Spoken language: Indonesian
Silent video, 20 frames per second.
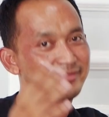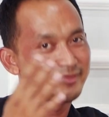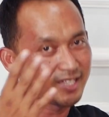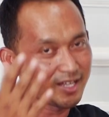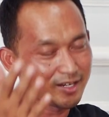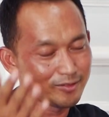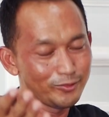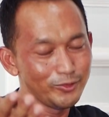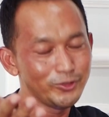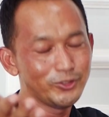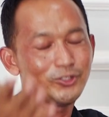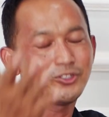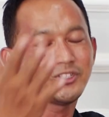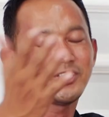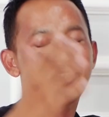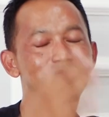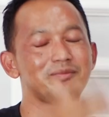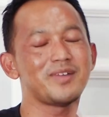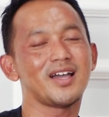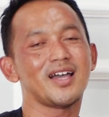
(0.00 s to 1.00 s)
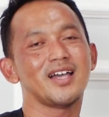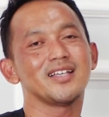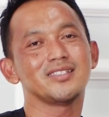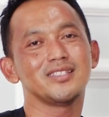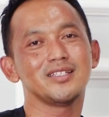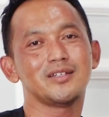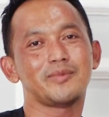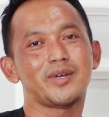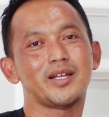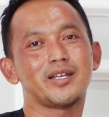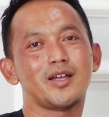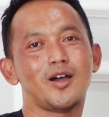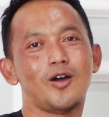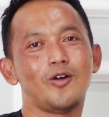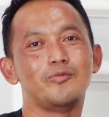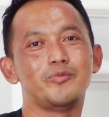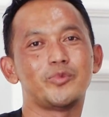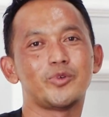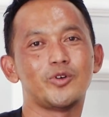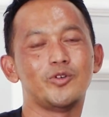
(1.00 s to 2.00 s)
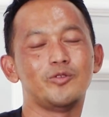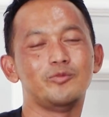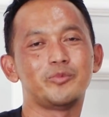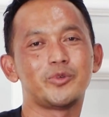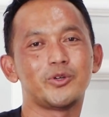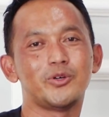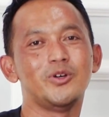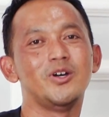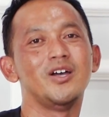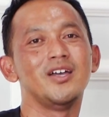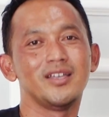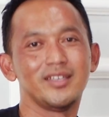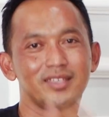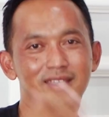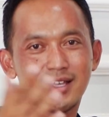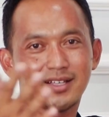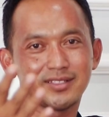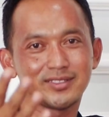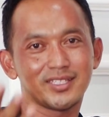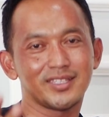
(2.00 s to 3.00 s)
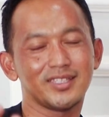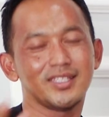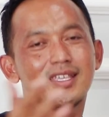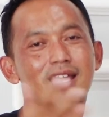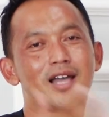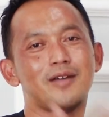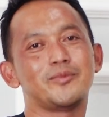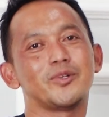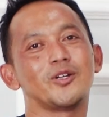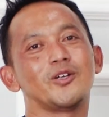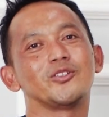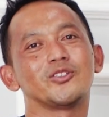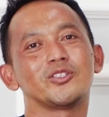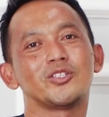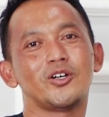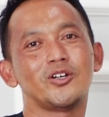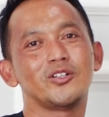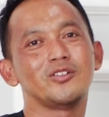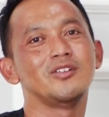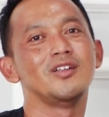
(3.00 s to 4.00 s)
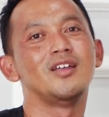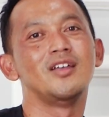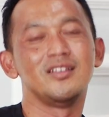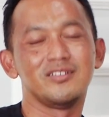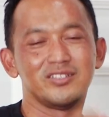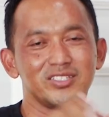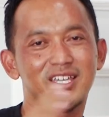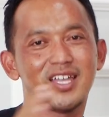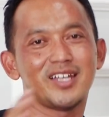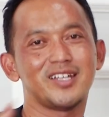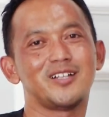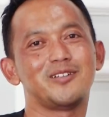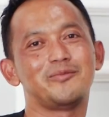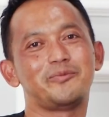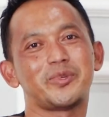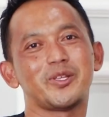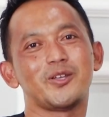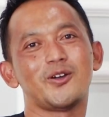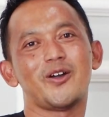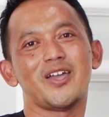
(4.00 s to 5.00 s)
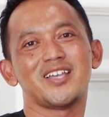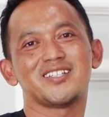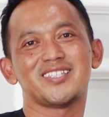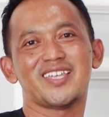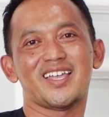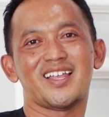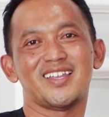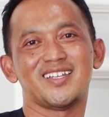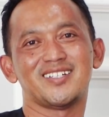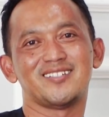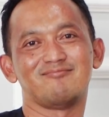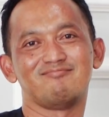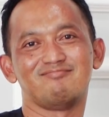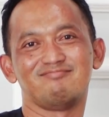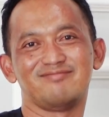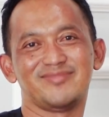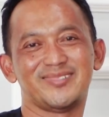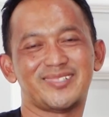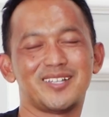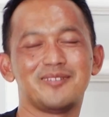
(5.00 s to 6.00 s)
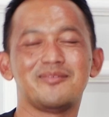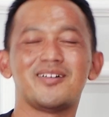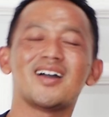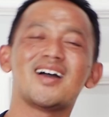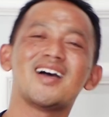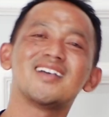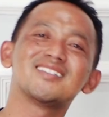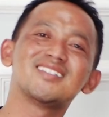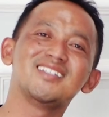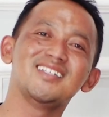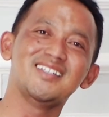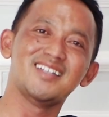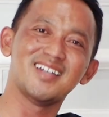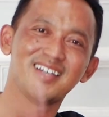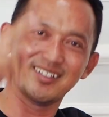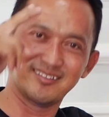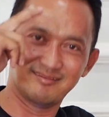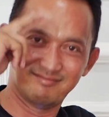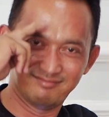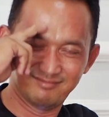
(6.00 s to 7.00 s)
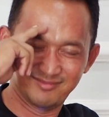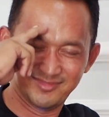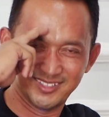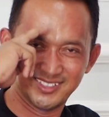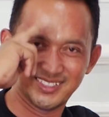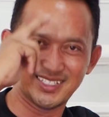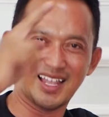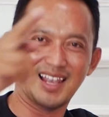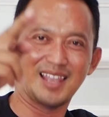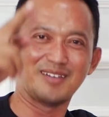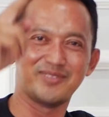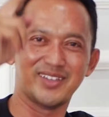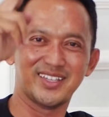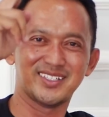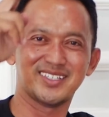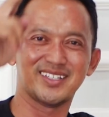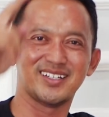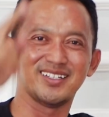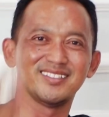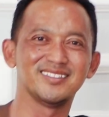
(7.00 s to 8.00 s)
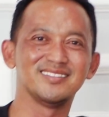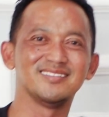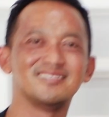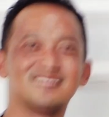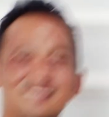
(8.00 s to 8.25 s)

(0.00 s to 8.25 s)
dan wujud terima kasih kepada Om Bro Om Bro yang setia menonton channel Prio Excellent. Terima kasih dan salam excellent.